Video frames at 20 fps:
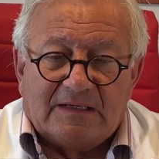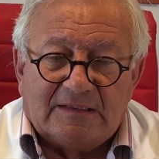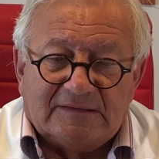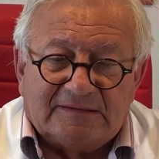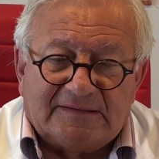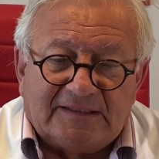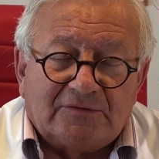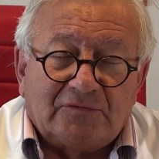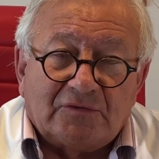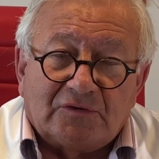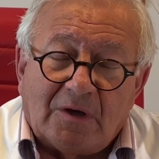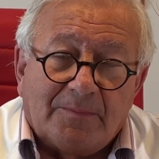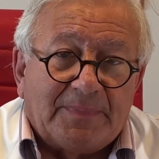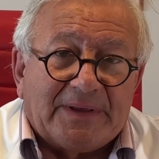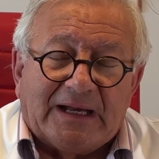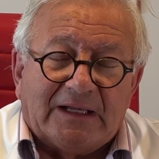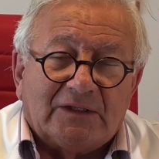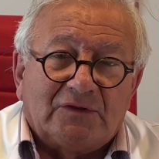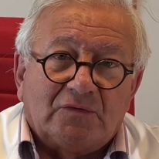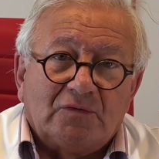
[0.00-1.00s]
Cette
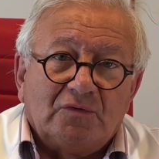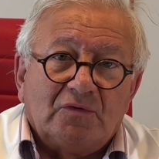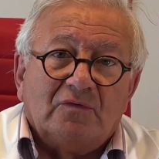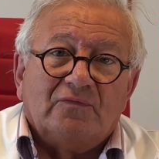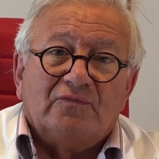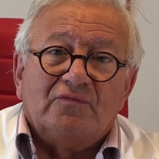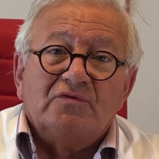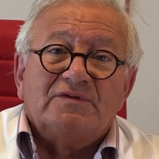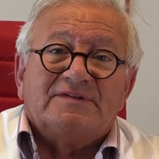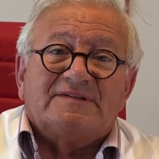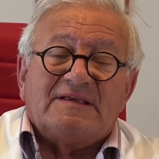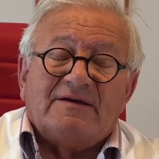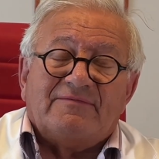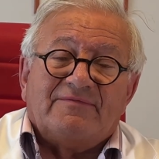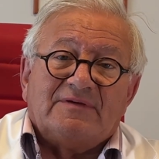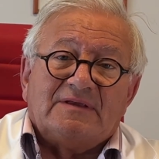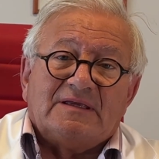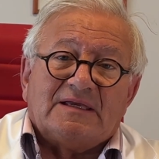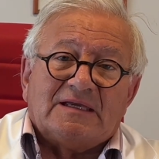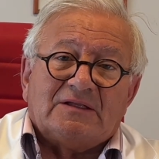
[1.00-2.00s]
température, vous le
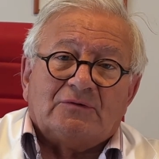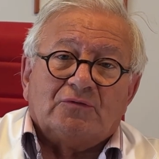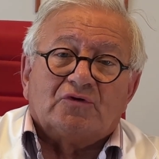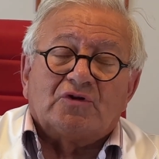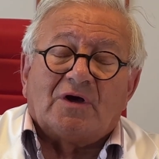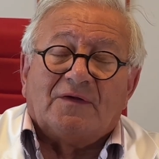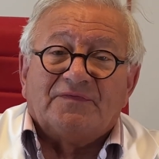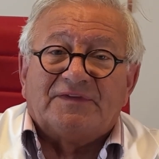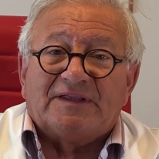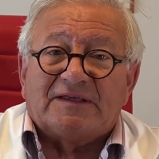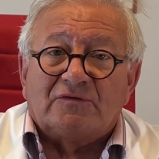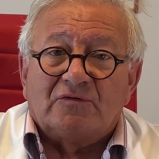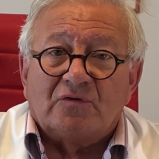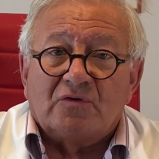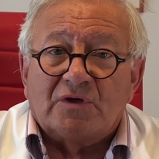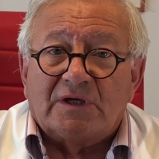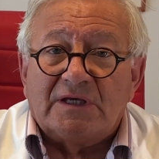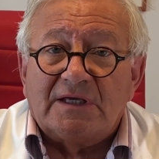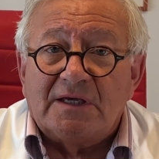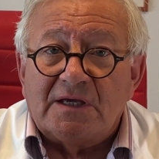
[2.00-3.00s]
savez, est de 35
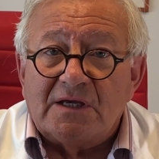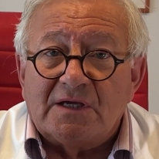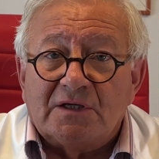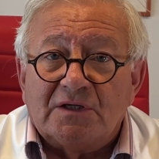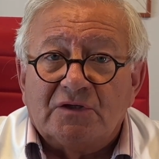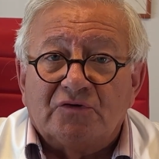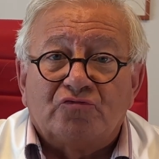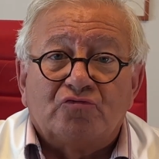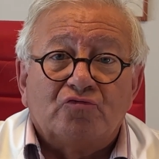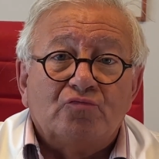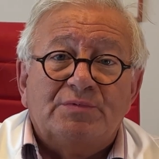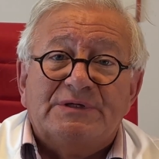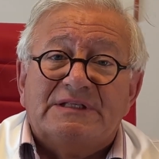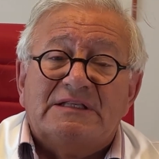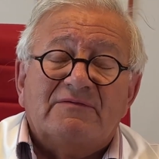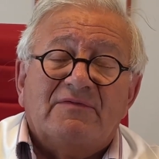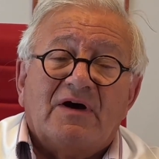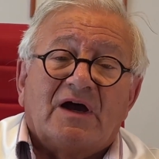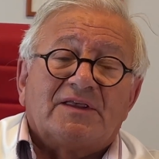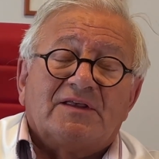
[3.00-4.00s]
degrés et subit
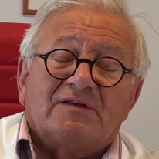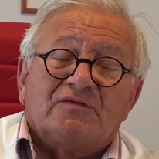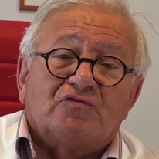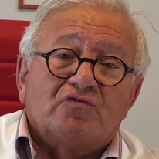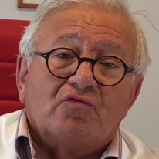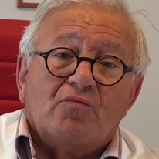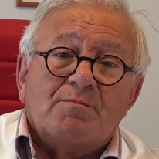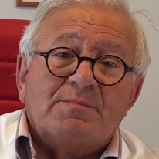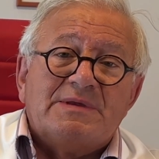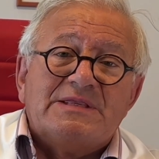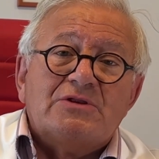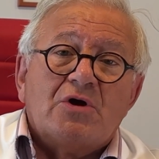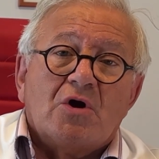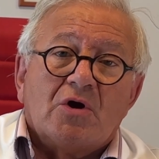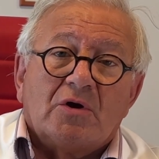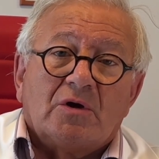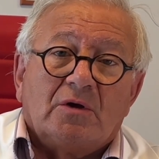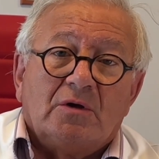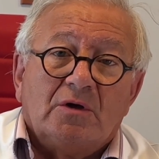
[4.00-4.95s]
des variations mineures.